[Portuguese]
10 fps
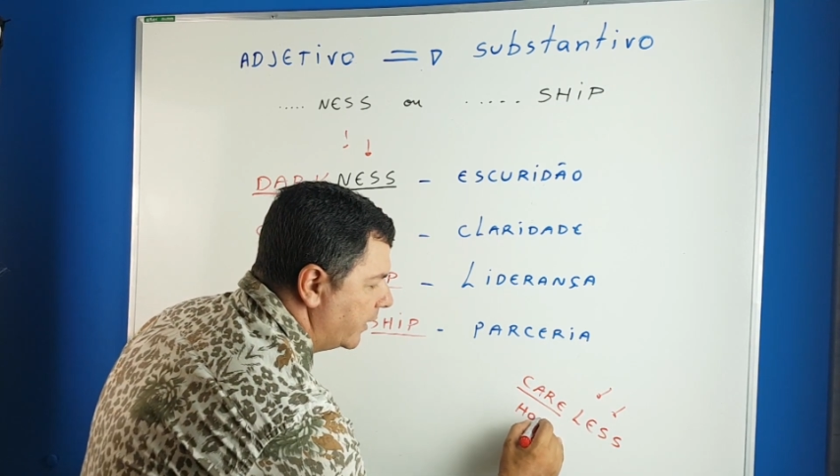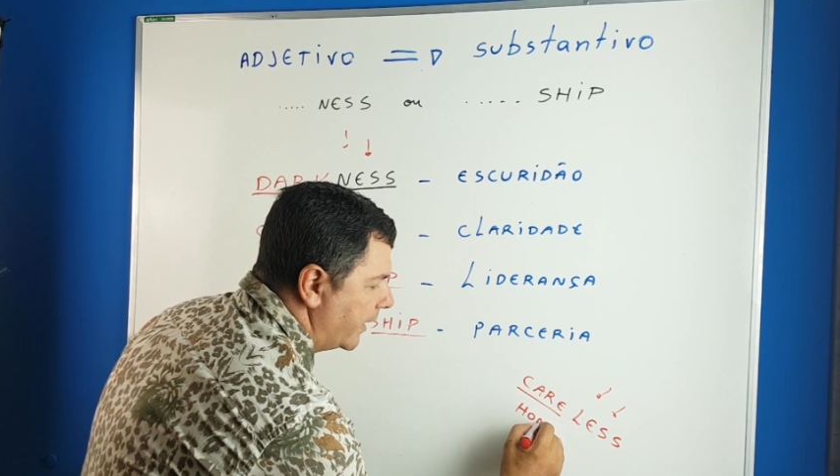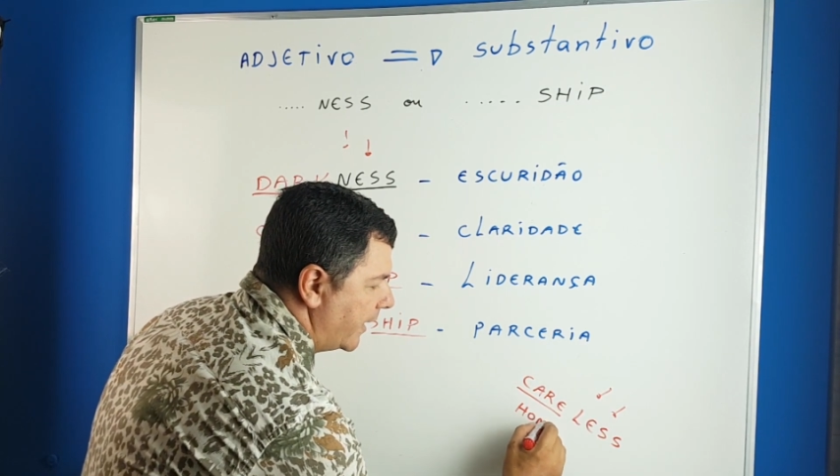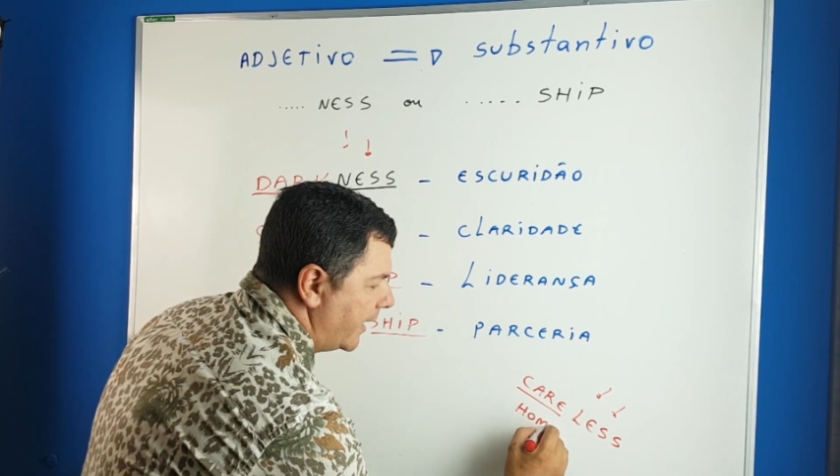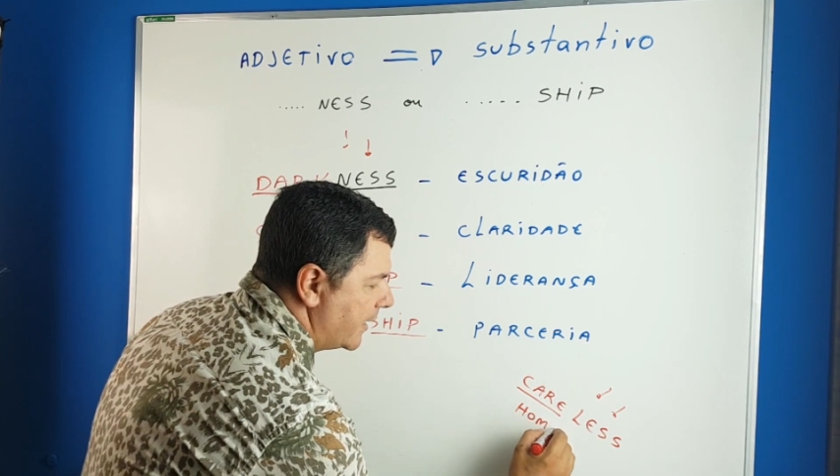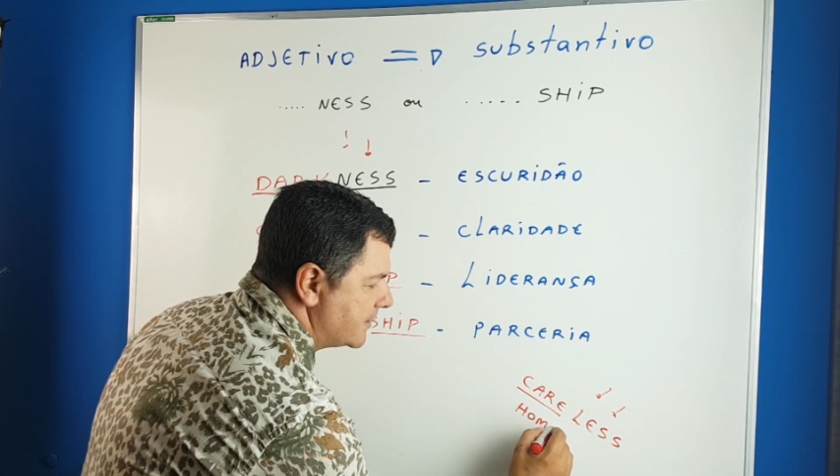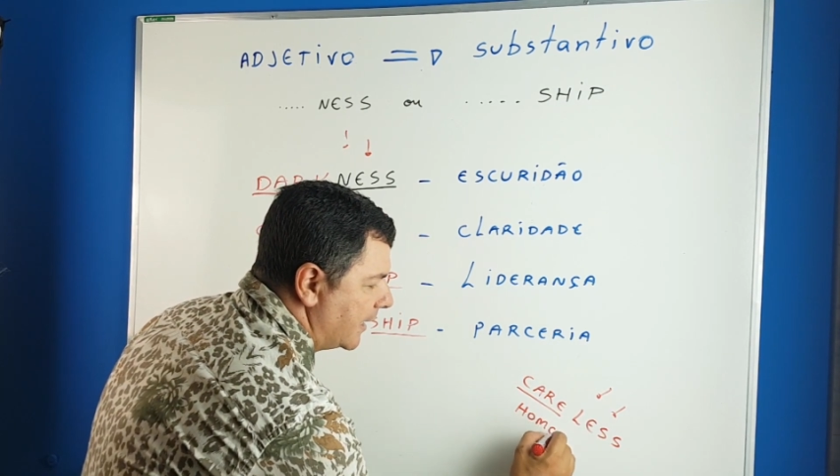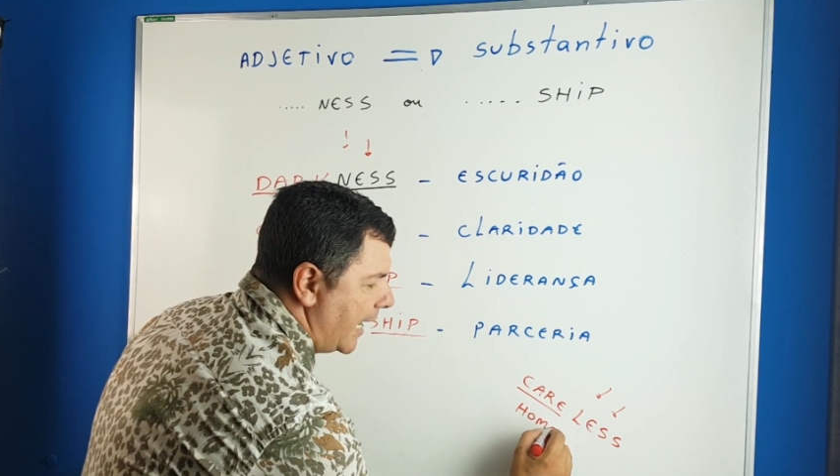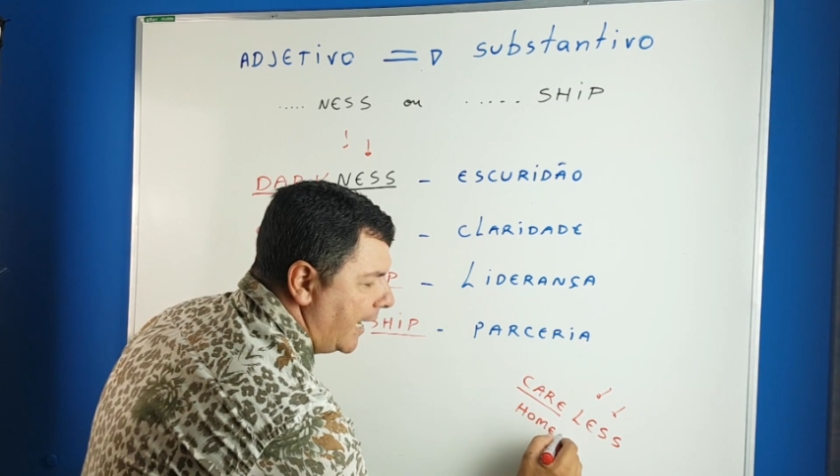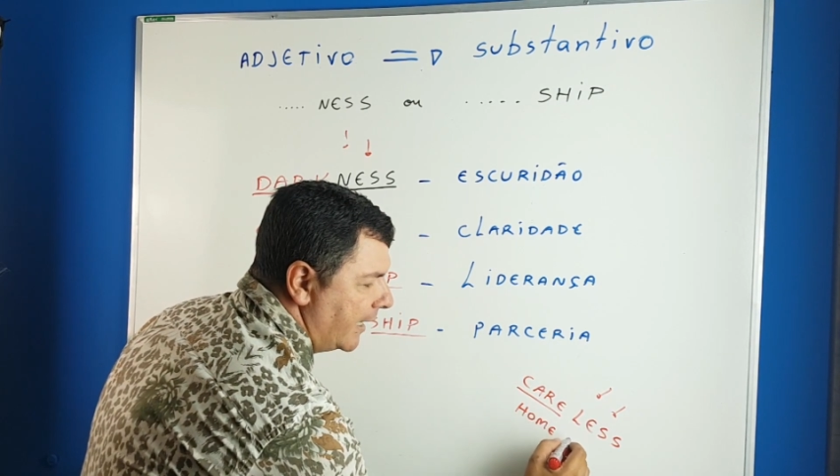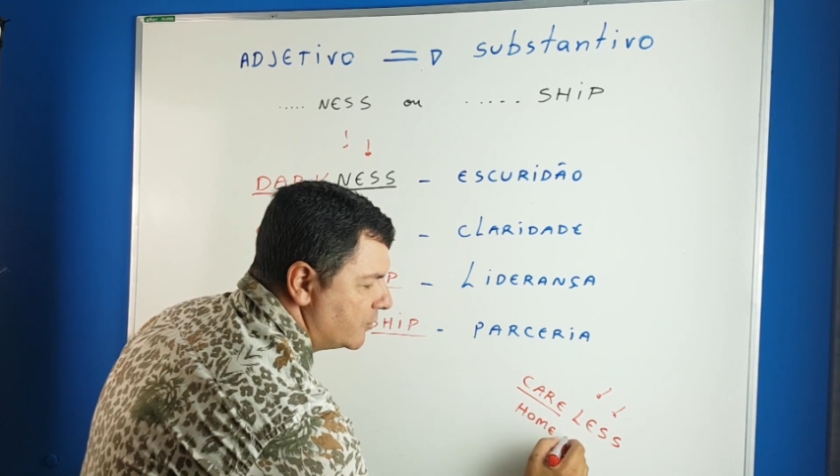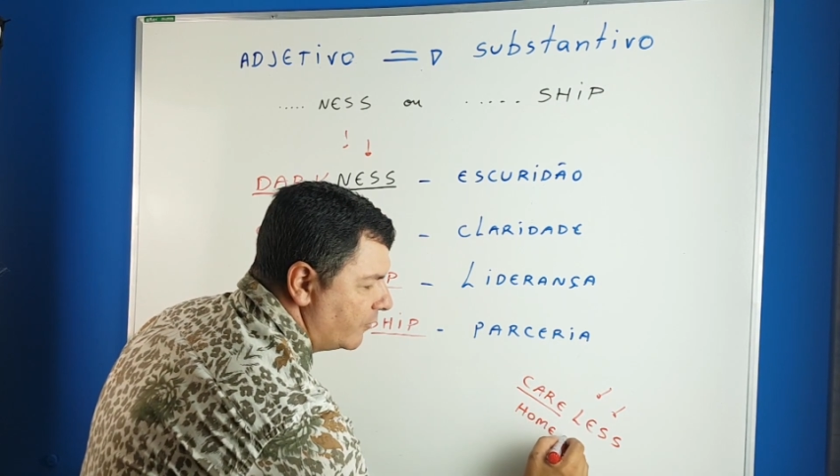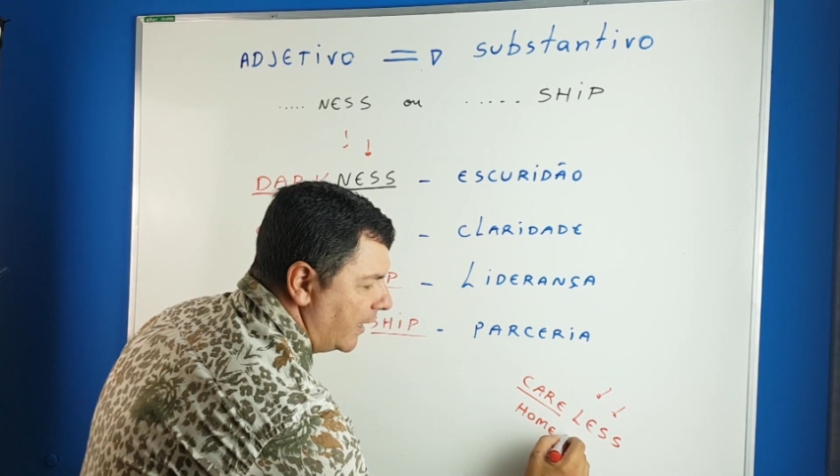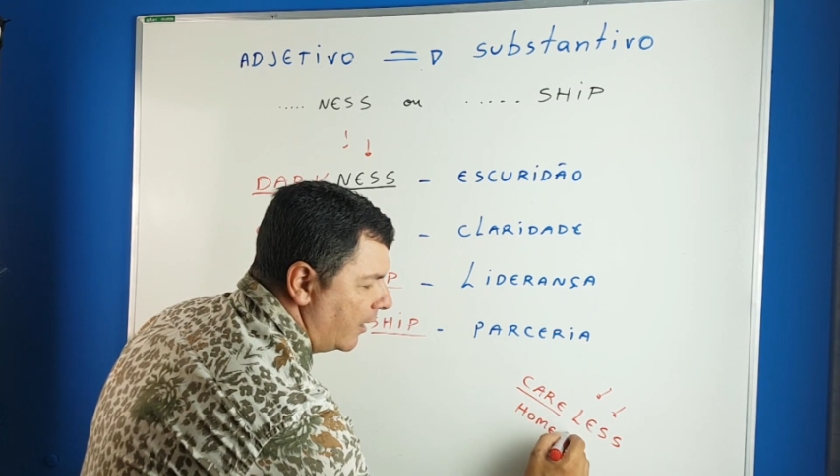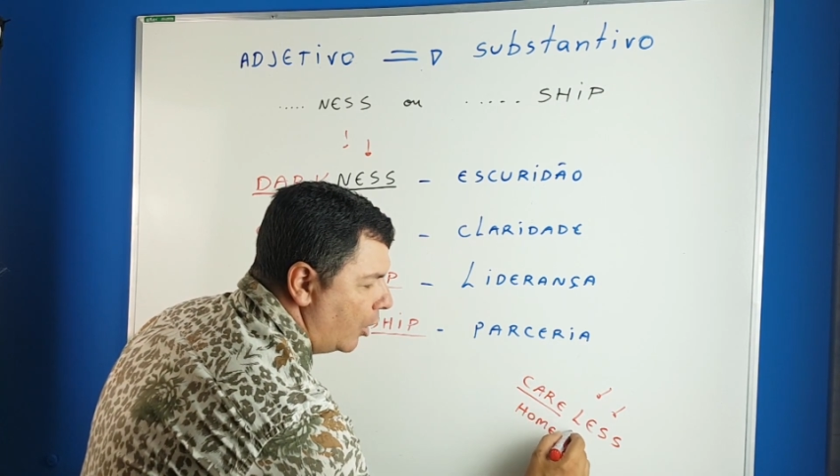que é casa, lar, se eu
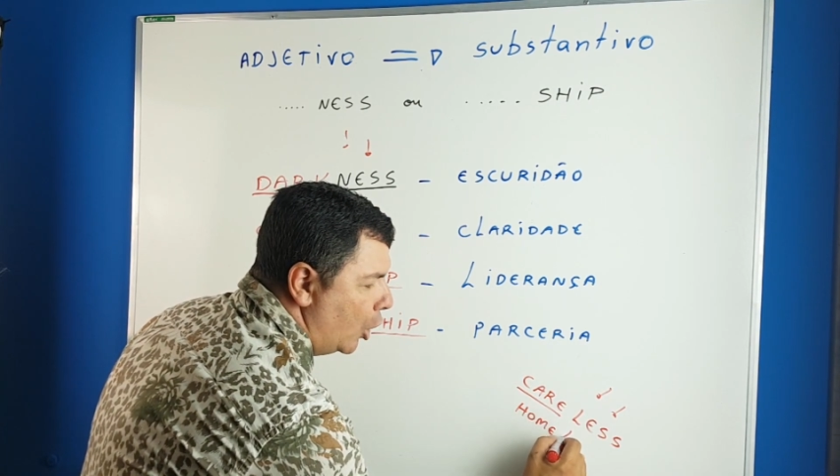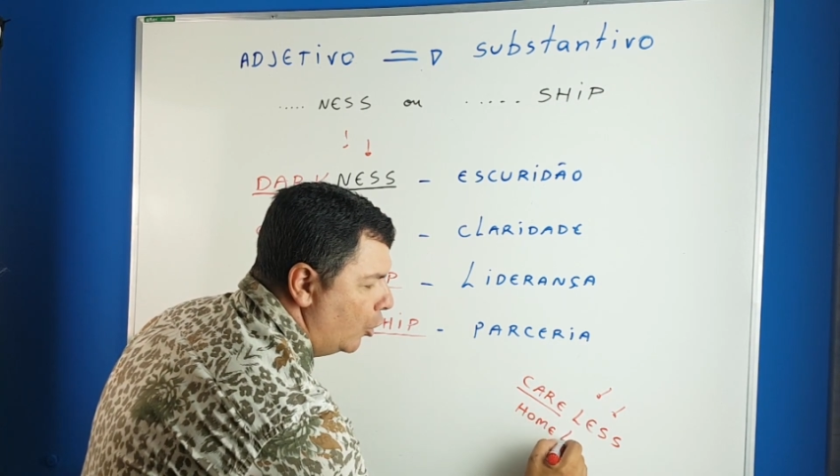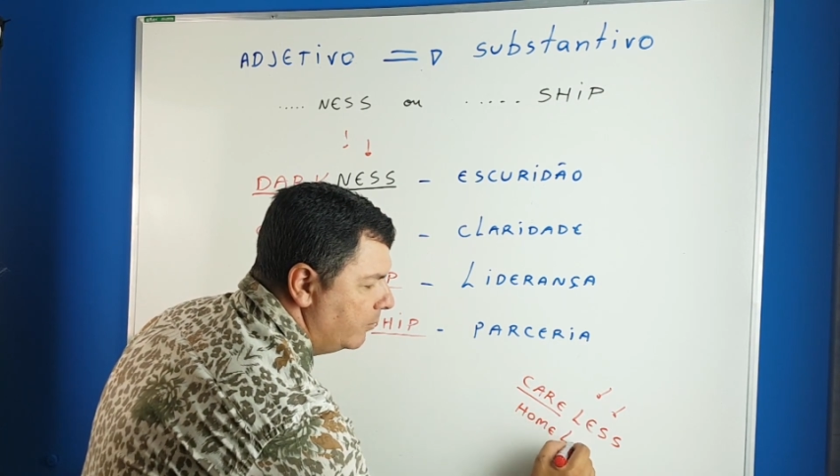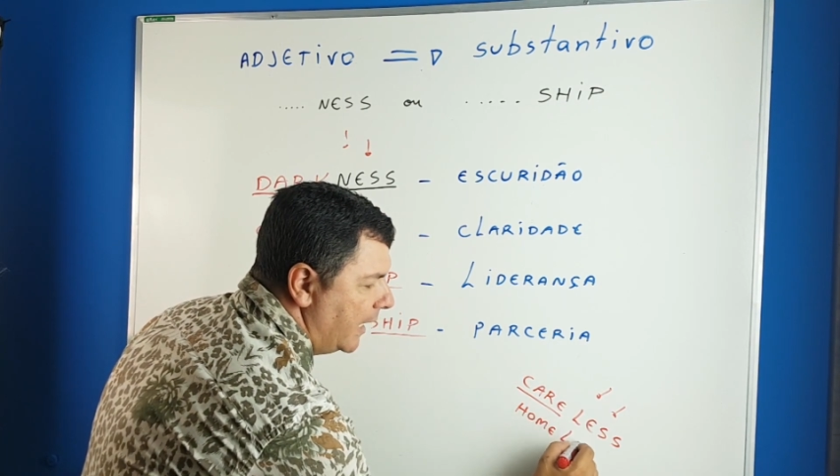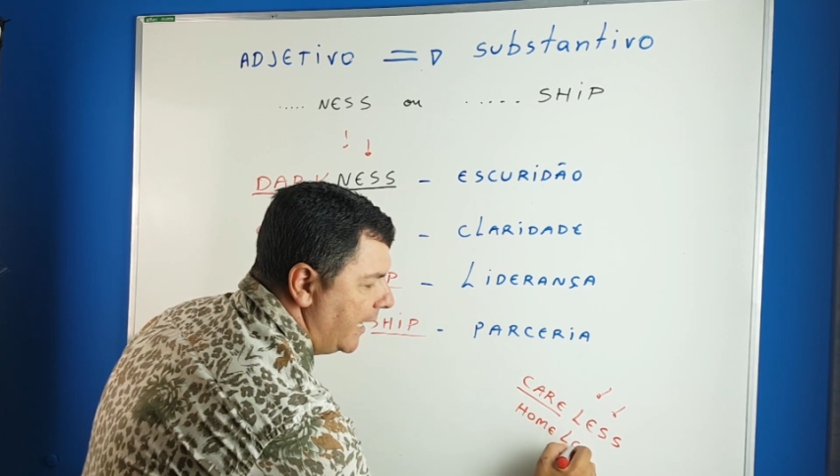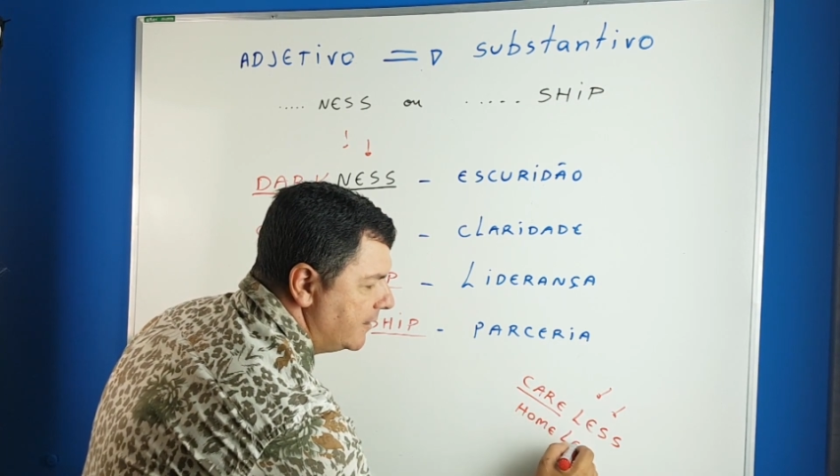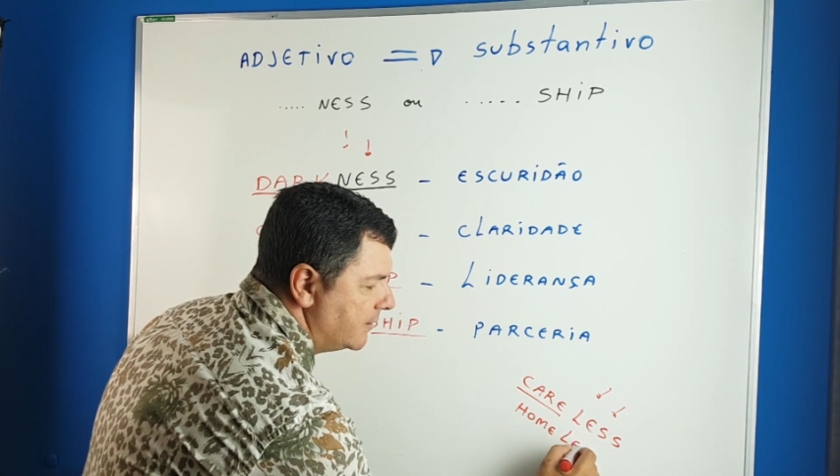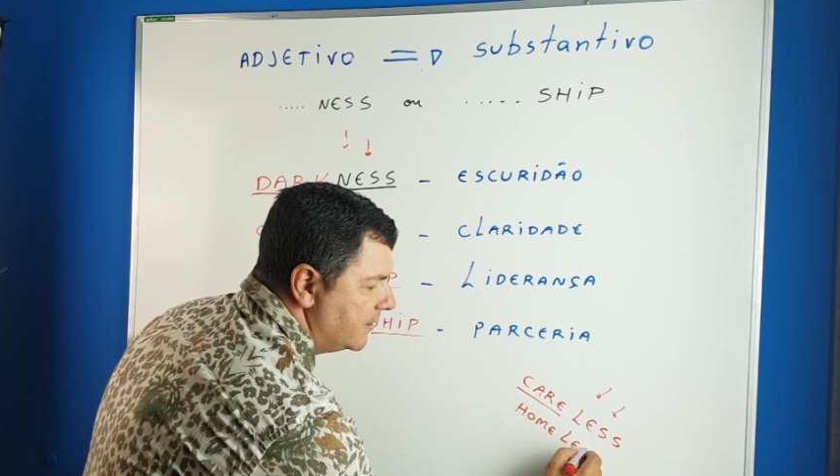falar homeless